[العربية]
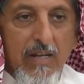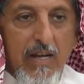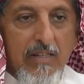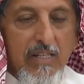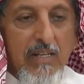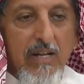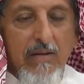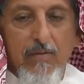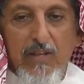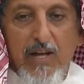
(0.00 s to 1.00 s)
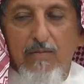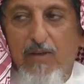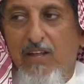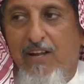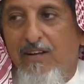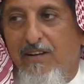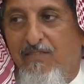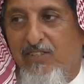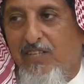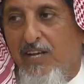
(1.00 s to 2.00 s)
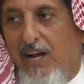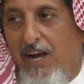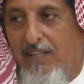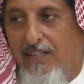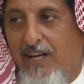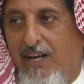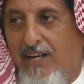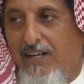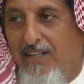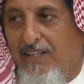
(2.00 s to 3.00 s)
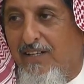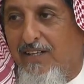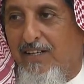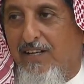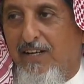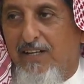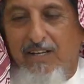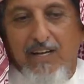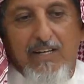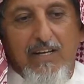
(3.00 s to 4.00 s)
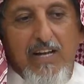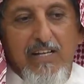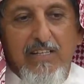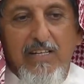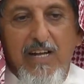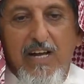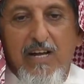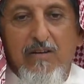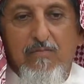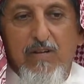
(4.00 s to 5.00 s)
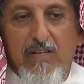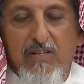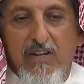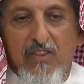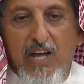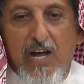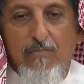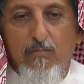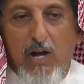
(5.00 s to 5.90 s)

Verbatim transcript: يأتينا رمضان مثلا في السنة حتى يقيدنا بنظام